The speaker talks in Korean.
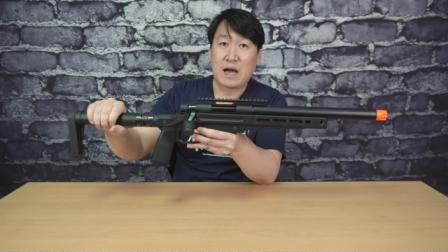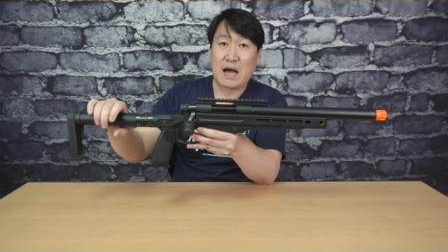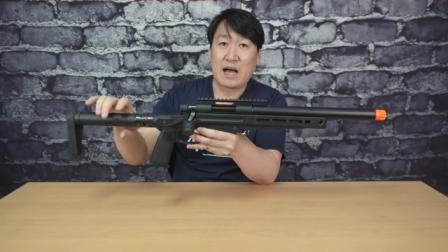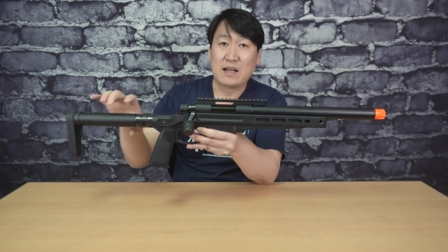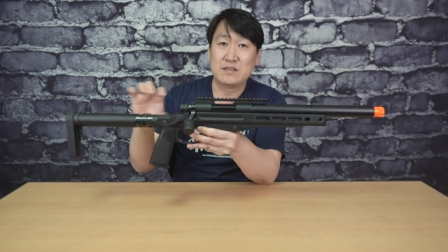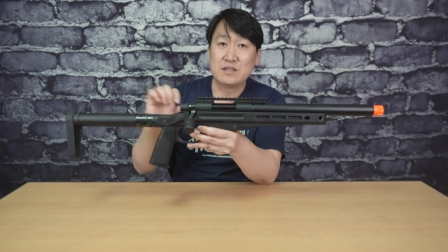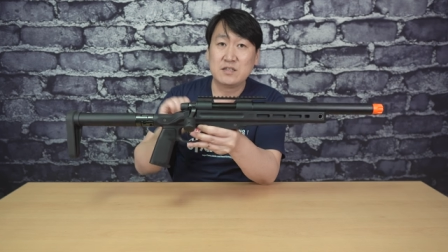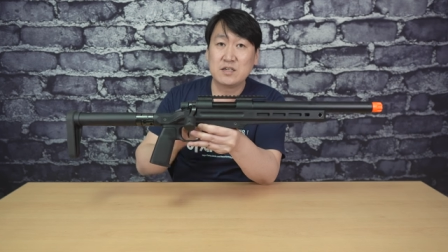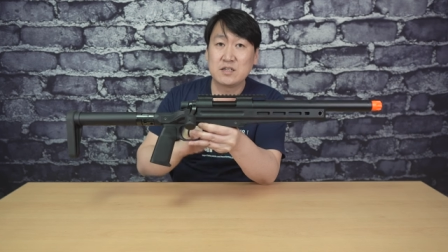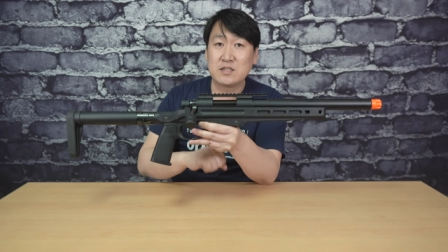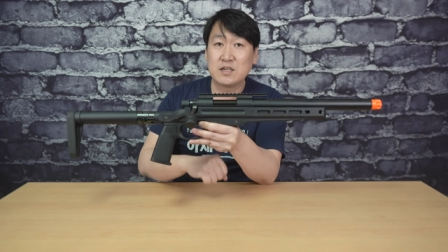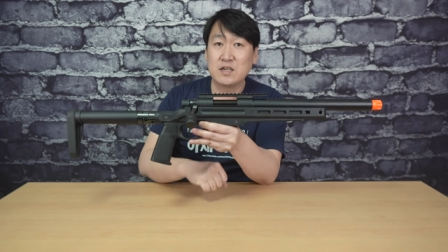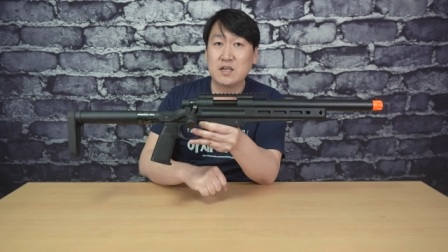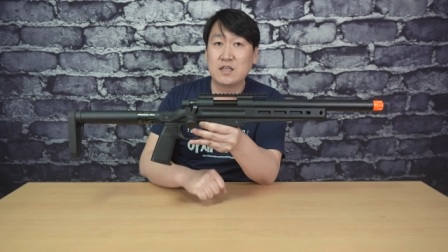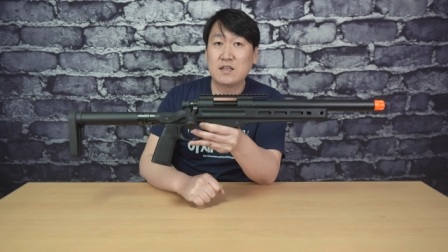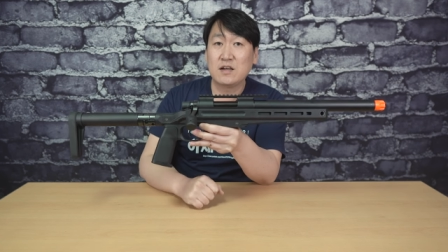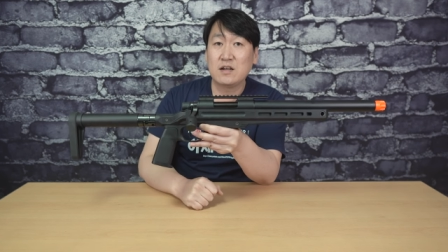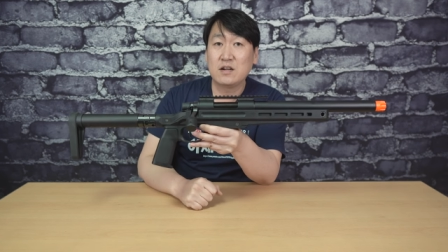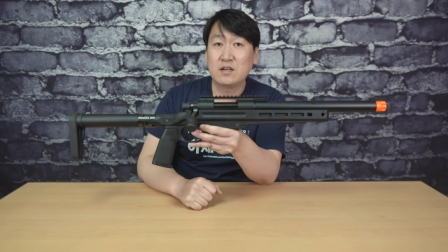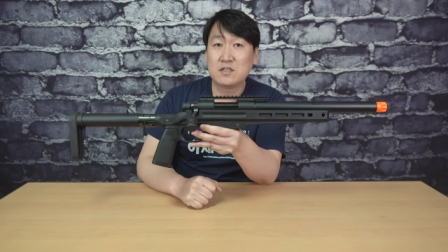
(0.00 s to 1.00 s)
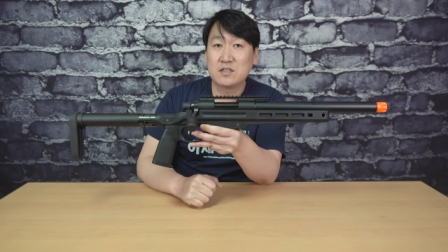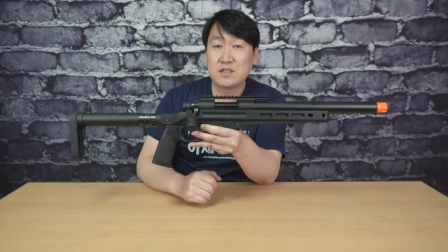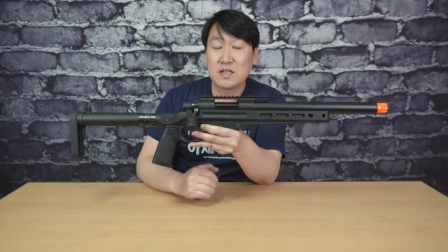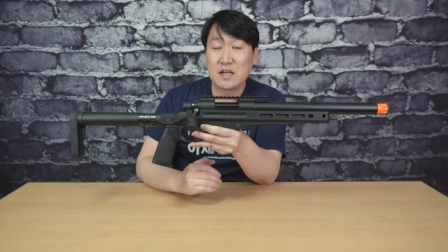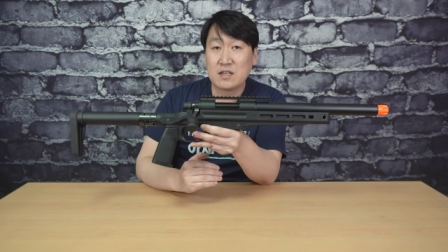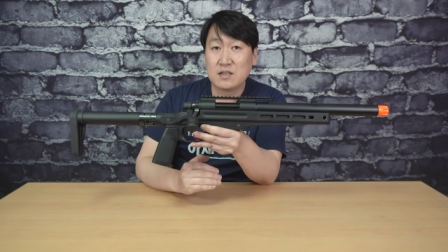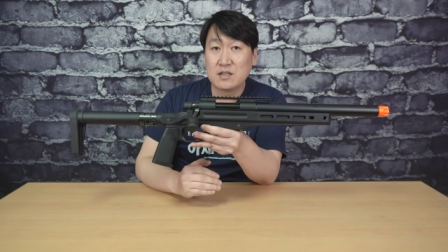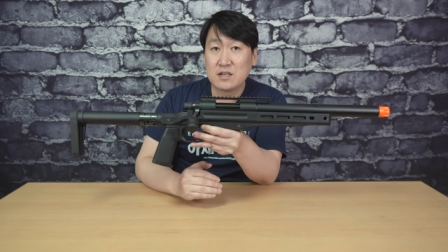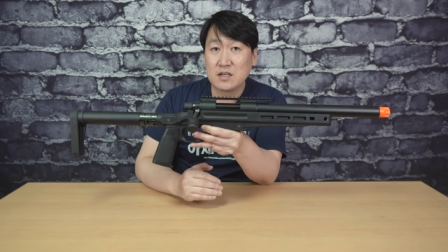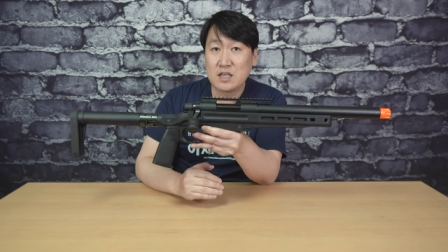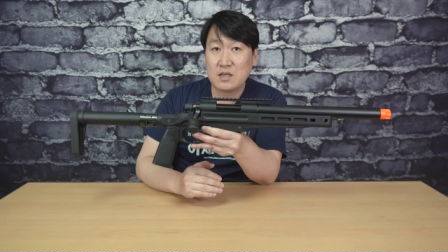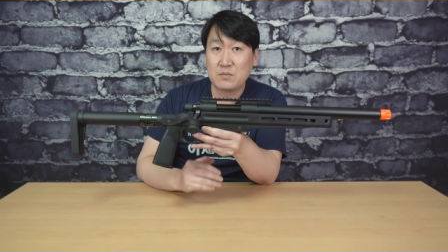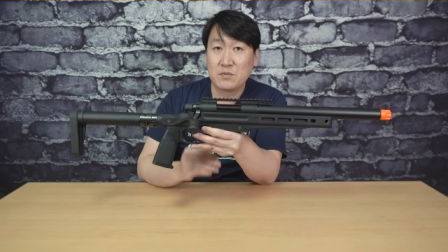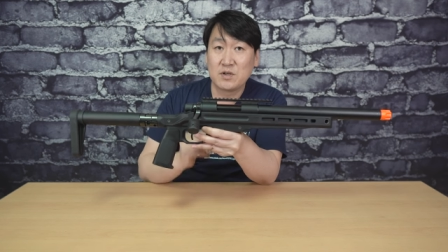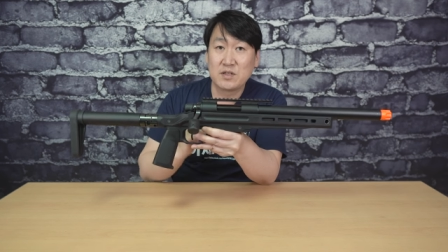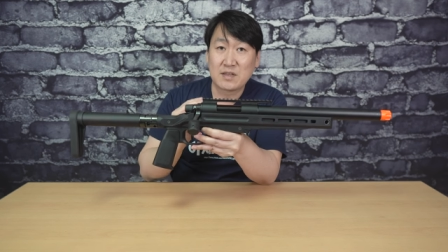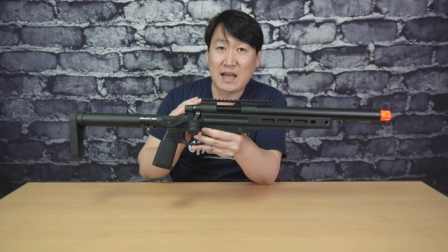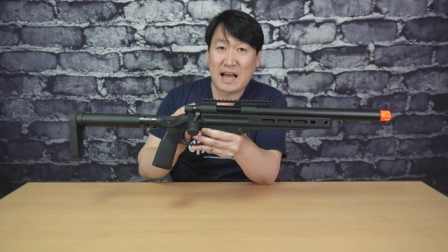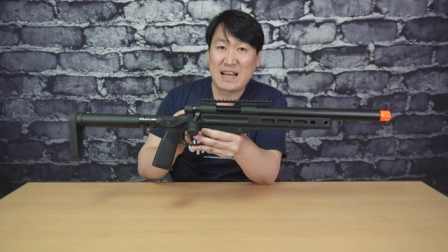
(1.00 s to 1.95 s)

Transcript: 안정성이 떨어진다는 느낌은